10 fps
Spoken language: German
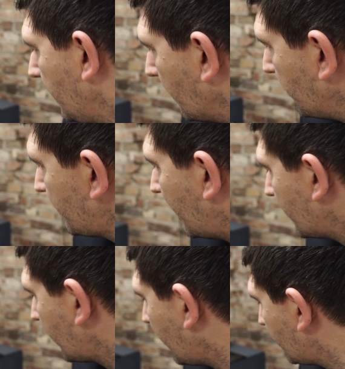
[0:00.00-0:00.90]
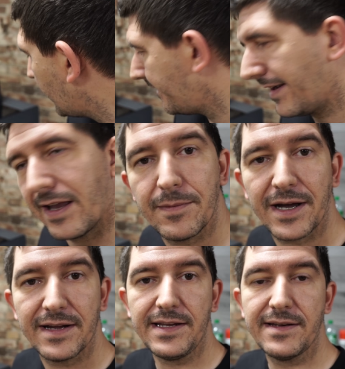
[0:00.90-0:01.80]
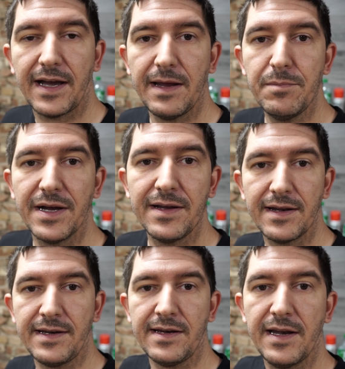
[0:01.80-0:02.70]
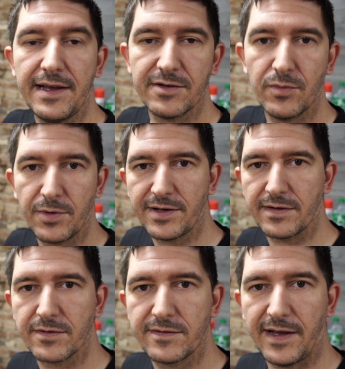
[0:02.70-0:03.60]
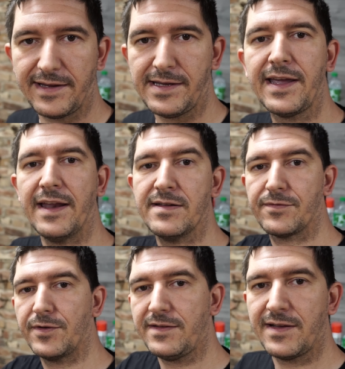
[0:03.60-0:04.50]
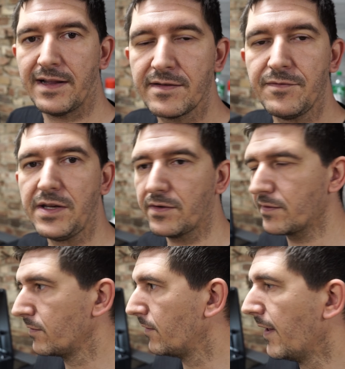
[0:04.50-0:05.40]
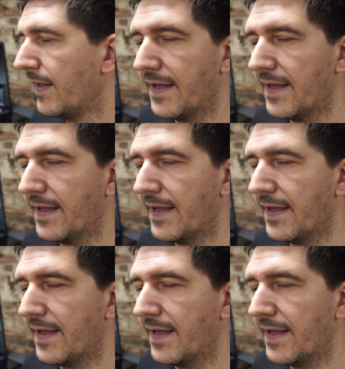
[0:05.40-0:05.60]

Ich habe jetzt leider keine kleine Kamera, die ich da reinpacken kann in den Laser, um euch das zu zeigen. Ihr kennt das von diesen ganzen Videos und so.